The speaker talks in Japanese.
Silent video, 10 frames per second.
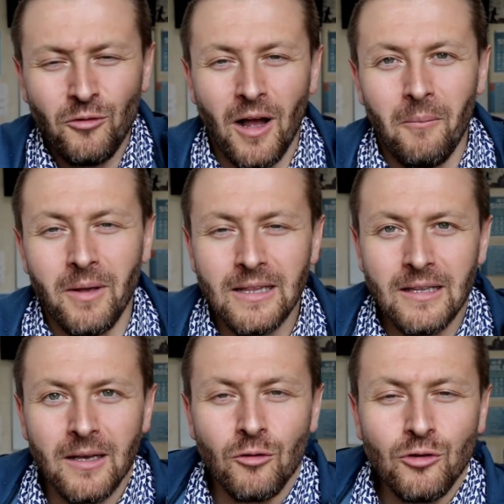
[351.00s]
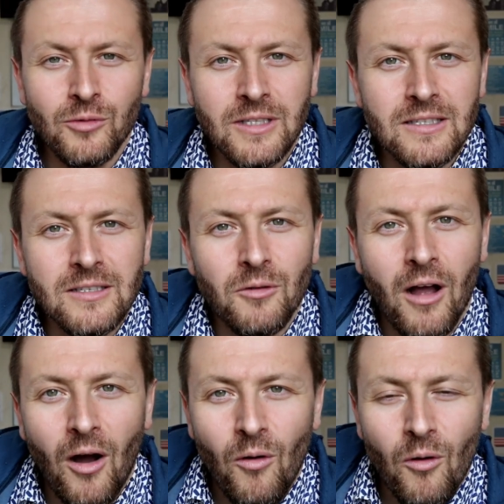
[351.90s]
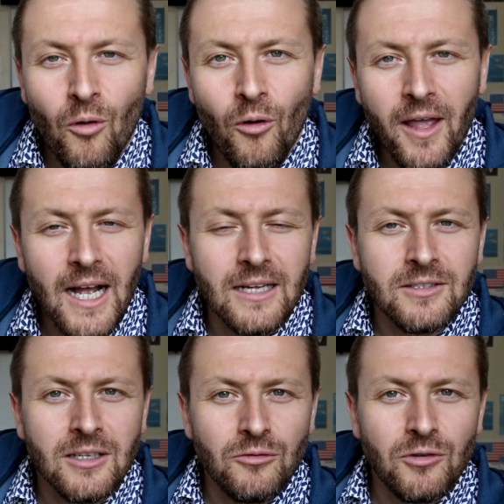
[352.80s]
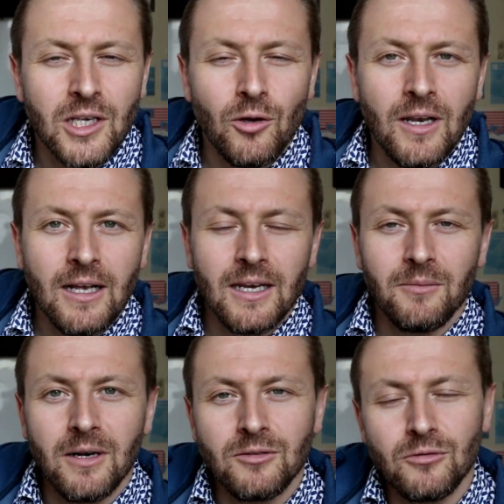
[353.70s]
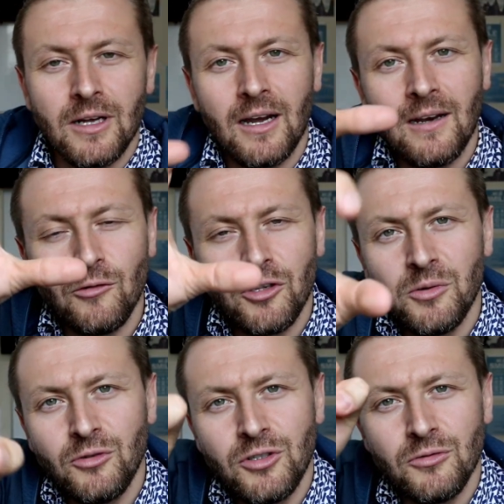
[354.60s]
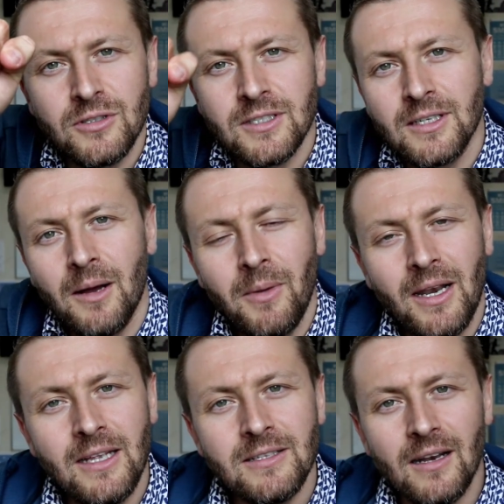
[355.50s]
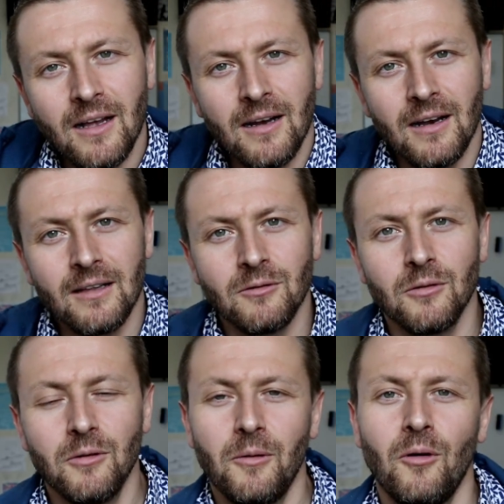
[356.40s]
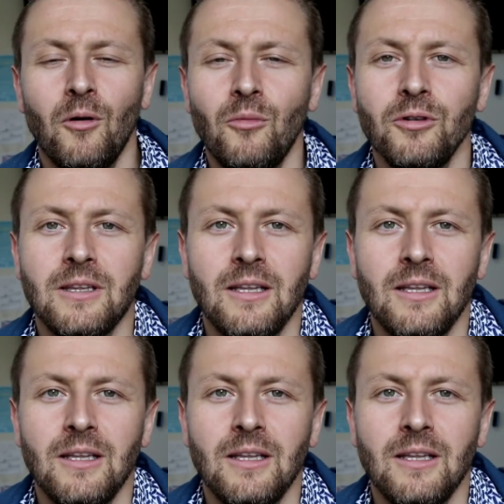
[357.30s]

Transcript: ンの画面で子供たちの顔、声がちゃんと聞こえなければその彼らの気持ちをつかめないんじゃないかなと思っ